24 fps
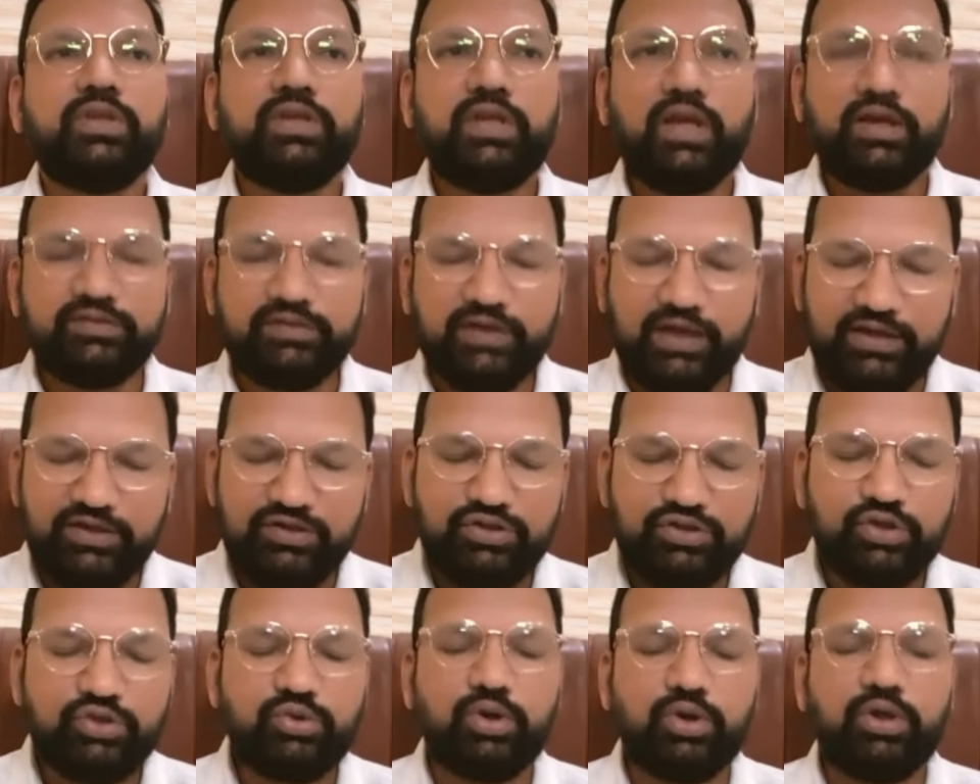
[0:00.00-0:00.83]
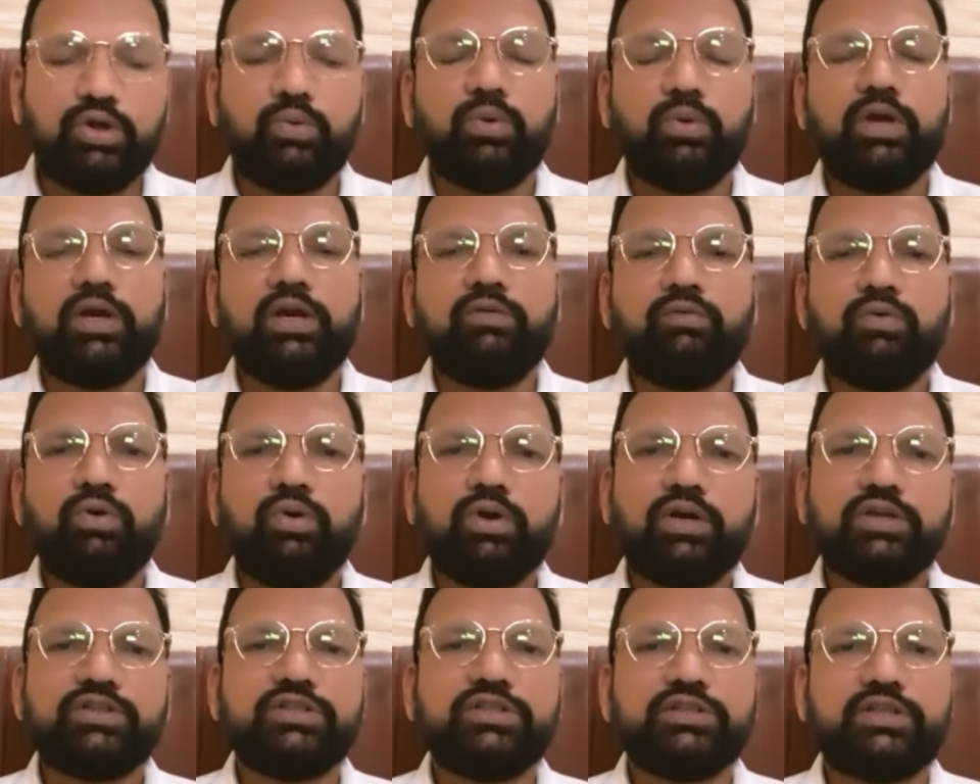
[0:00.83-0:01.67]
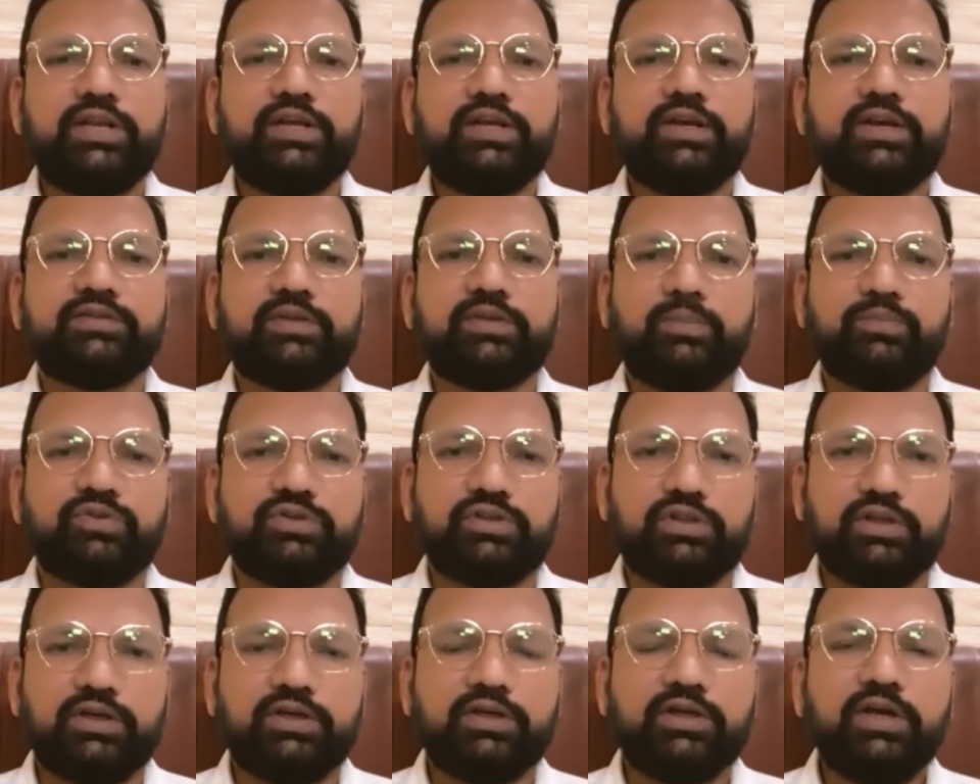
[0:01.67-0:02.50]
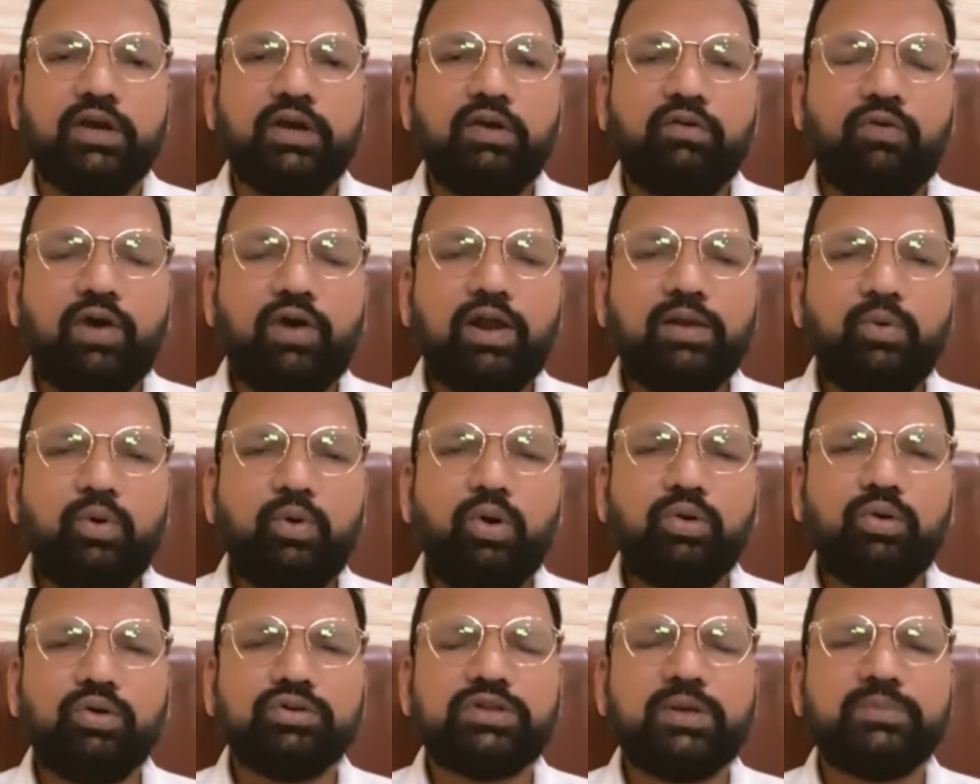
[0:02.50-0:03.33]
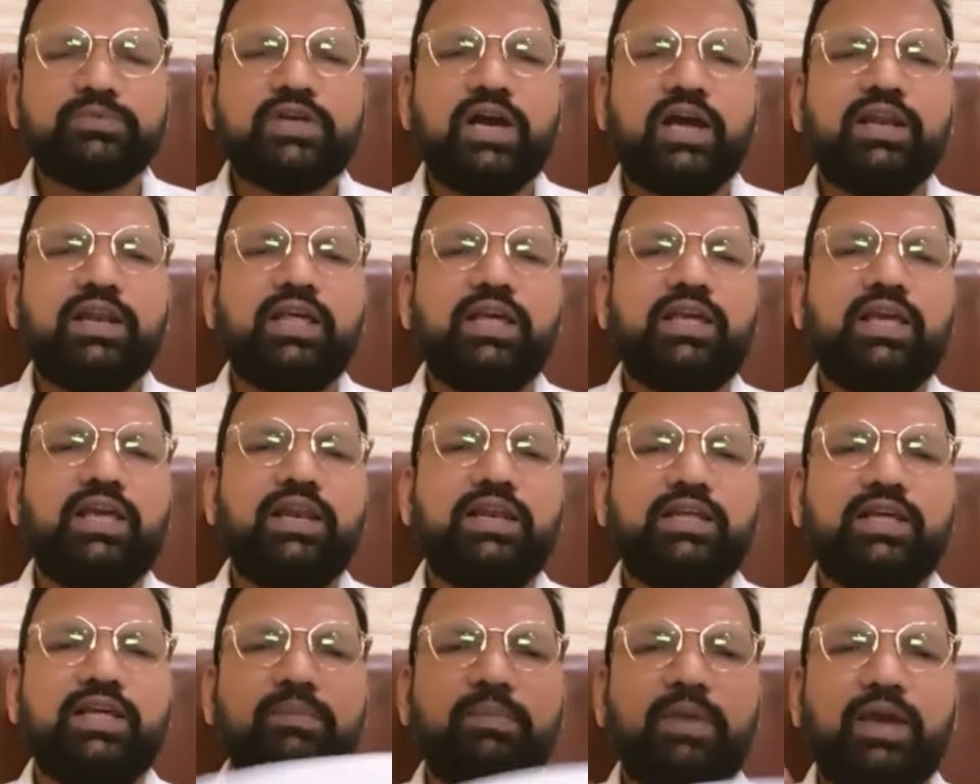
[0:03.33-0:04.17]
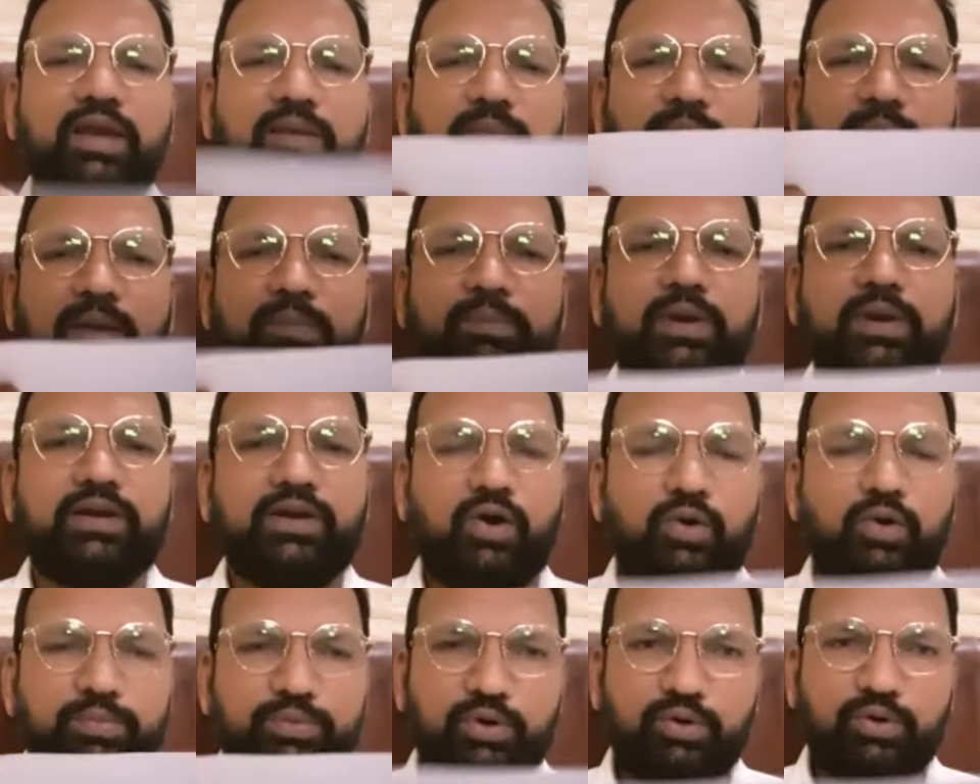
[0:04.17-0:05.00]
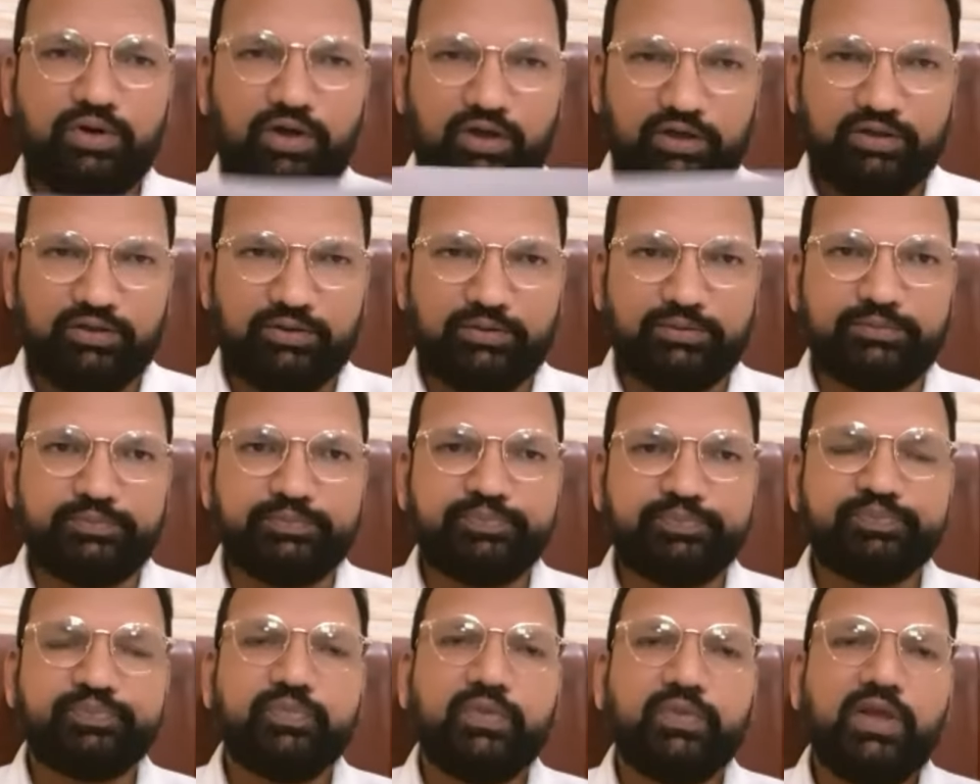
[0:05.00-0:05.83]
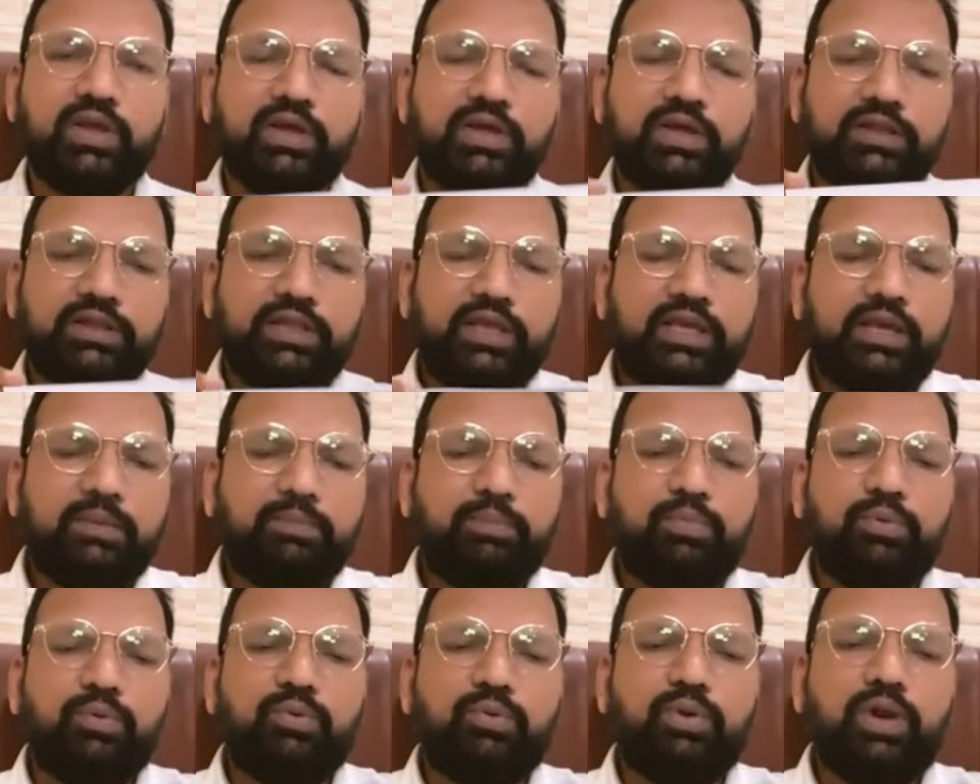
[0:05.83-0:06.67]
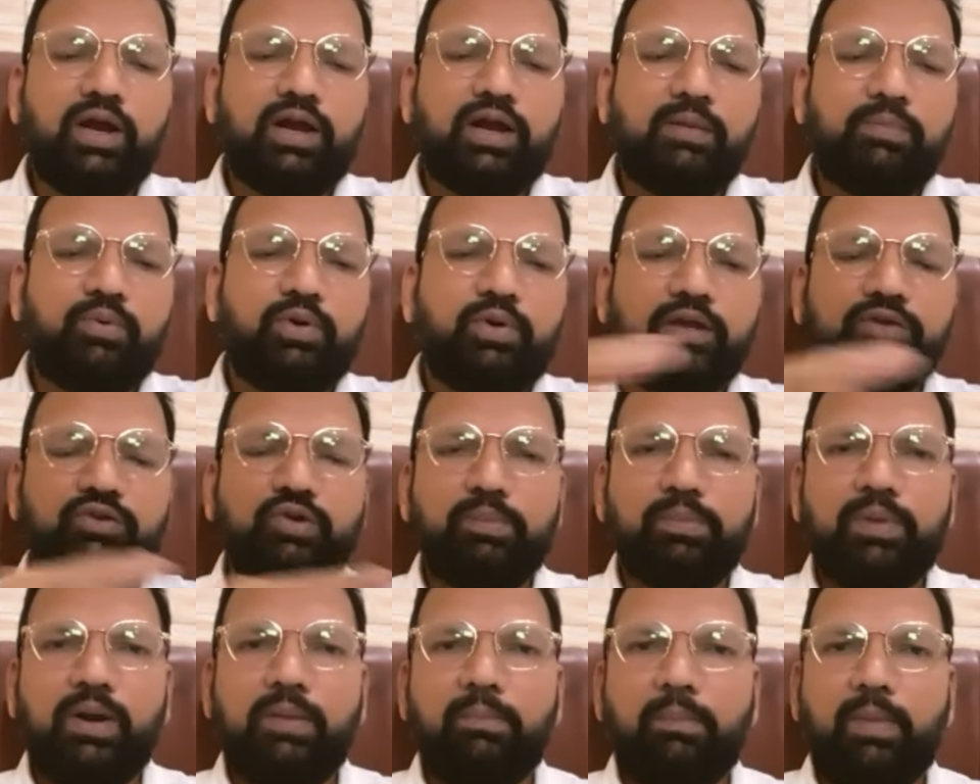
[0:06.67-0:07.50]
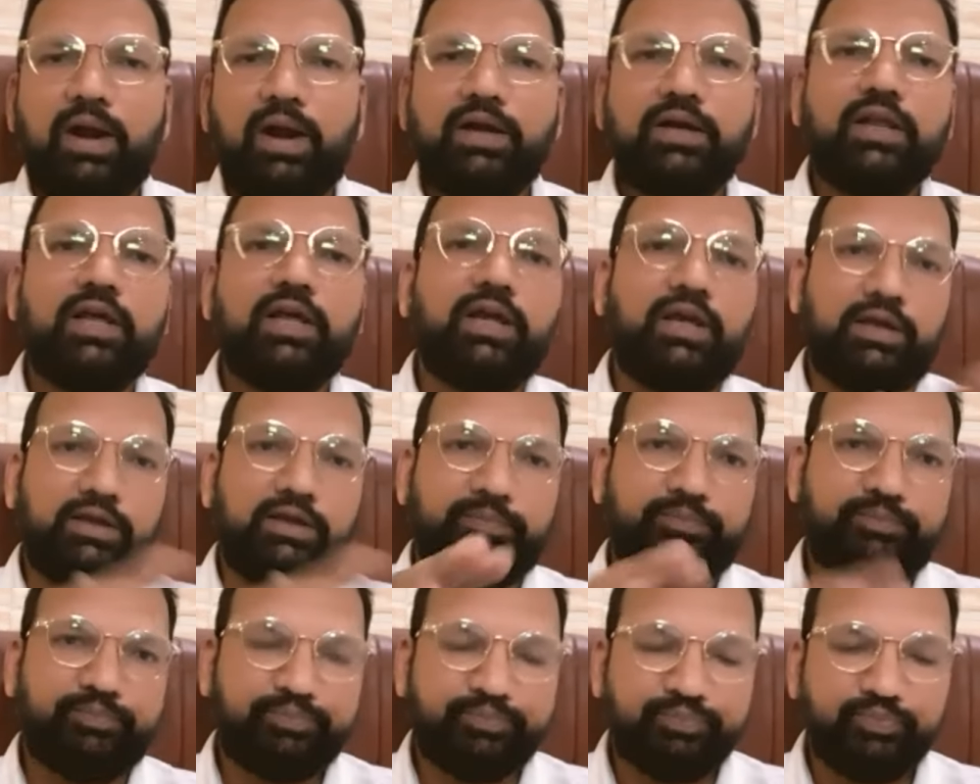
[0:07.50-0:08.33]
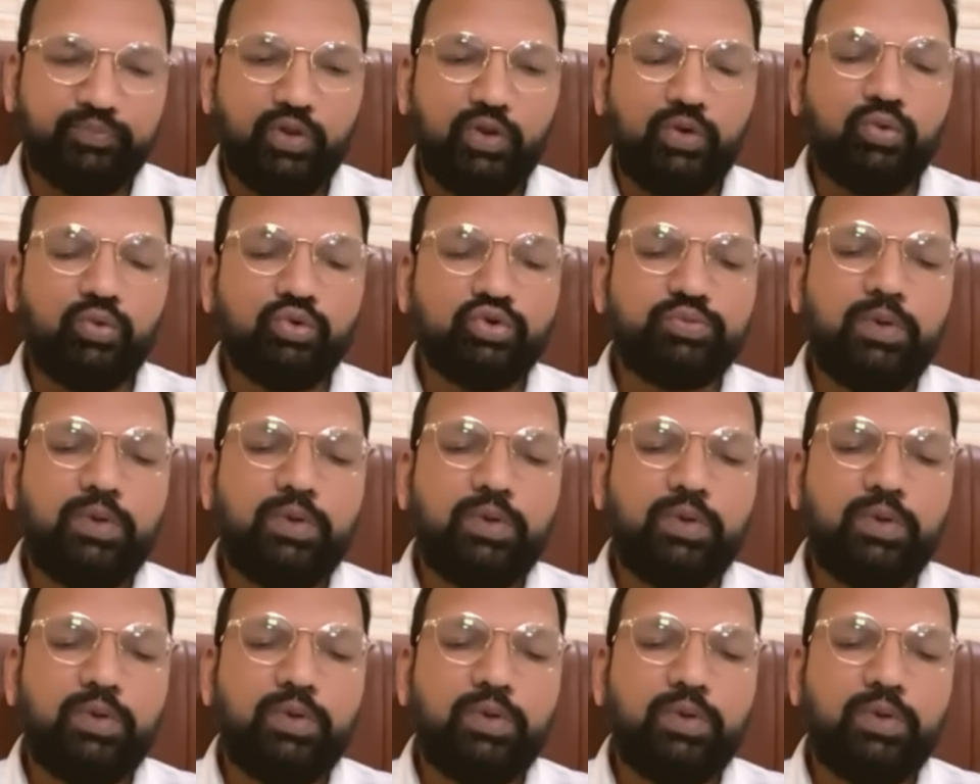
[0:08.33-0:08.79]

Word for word: या साइंस से जुड़े हुए हैं वो लोग अच्छी तरीके से समझते हैं वर्म होल को समझाने के लिए मैं एक पेपर का उपयोग करता हूँ देखिए पूरा का पूरा जो ब्रह्मांड है हम्म।